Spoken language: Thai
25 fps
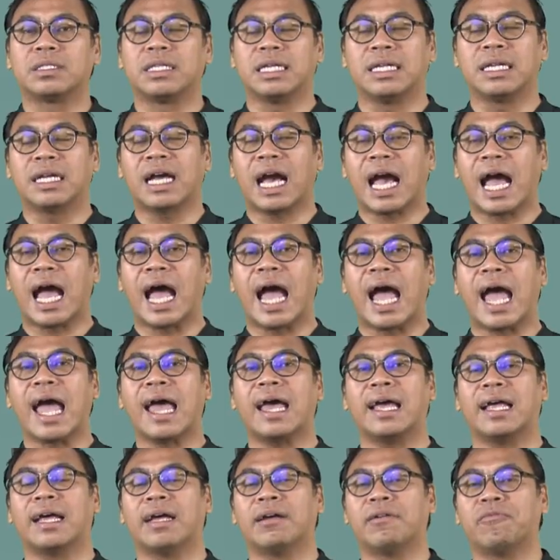สิน
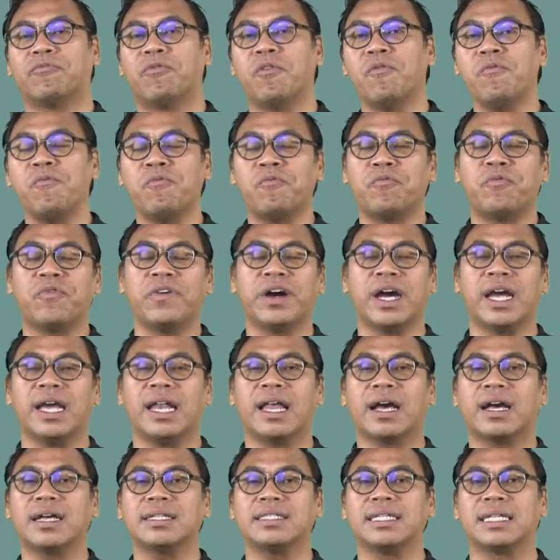ค้าุ่มเฟือย
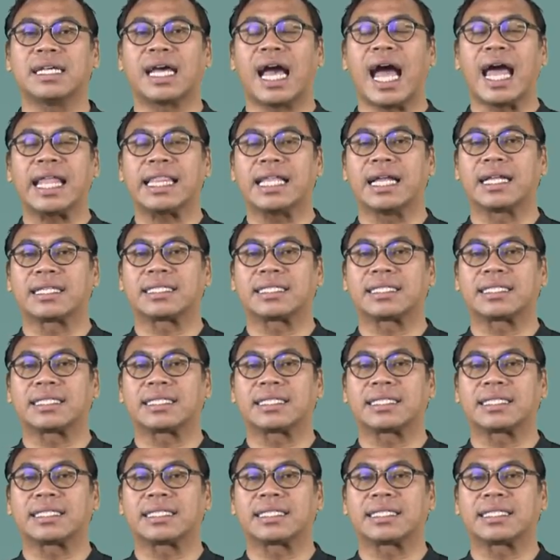แล้วก็สินค้า